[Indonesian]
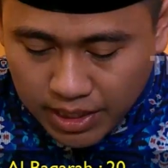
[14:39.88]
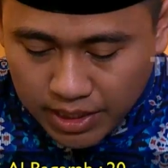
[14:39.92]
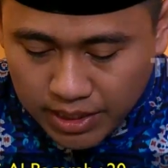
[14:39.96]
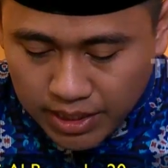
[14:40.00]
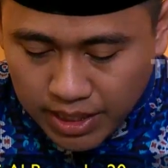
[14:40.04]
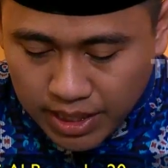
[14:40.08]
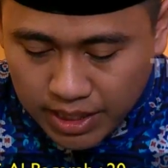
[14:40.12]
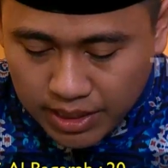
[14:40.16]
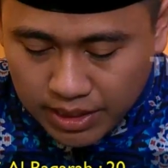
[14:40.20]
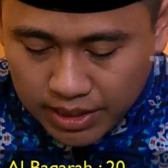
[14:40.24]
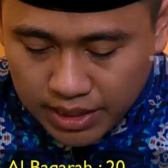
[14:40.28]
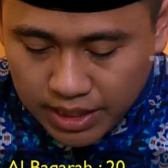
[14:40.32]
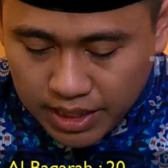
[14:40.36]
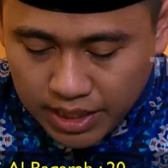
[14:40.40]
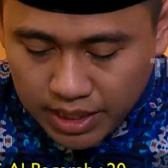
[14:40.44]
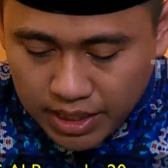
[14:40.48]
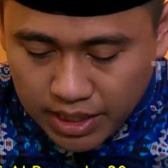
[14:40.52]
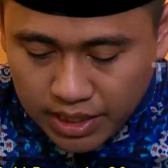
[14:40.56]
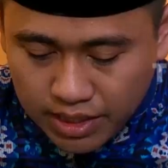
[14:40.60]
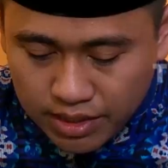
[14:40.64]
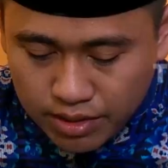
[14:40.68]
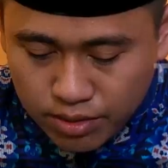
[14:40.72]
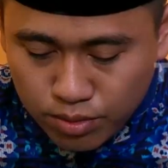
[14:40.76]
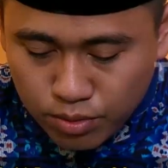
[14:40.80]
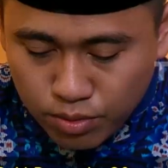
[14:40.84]
Ya di
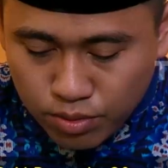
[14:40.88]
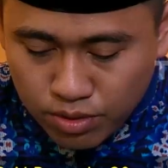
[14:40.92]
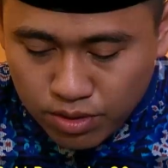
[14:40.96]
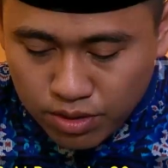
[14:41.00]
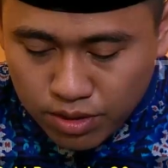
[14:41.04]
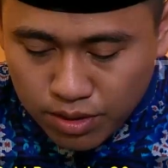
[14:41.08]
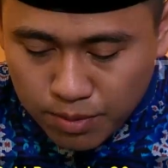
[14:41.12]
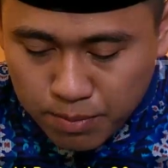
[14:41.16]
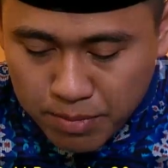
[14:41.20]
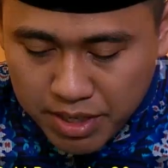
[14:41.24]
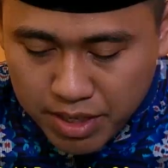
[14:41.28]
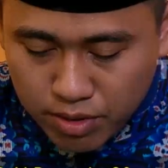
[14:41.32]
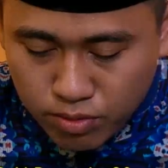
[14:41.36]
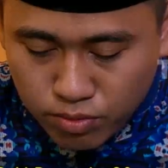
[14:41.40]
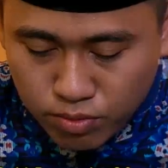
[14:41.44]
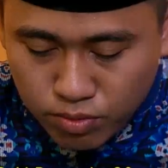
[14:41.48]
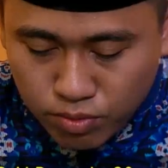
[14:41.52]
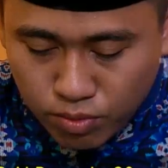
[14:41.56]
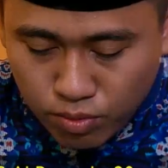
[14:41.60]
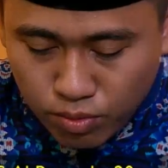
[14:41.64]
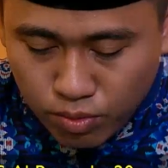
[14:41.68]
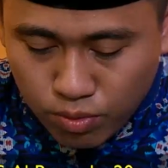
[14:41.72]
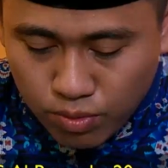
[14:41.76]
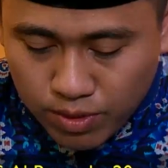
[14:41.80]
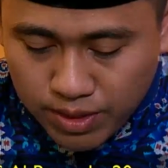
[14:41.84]
tahap awal ini,
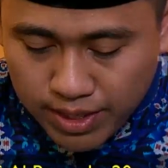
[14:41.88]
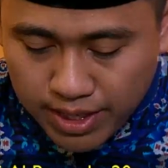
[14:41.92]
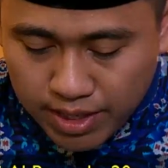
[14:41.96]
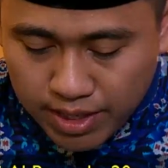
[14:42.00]
Ustadz